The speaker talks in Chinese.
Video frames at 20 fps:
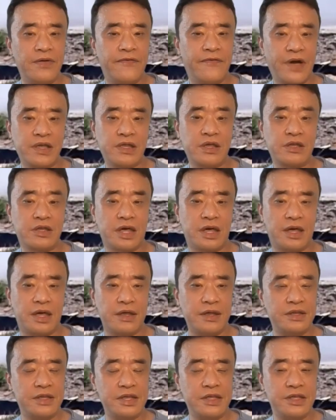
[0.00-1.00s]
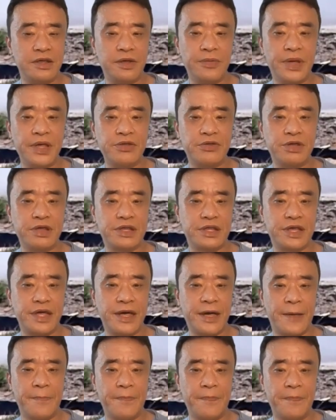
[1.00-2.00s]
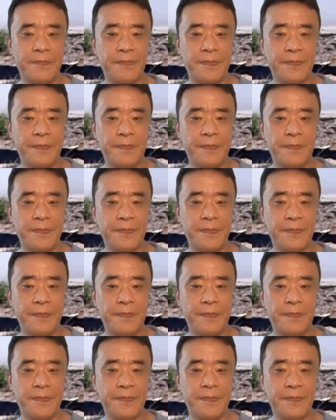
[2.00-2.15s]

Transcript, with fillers: 发射场进行喷水实验。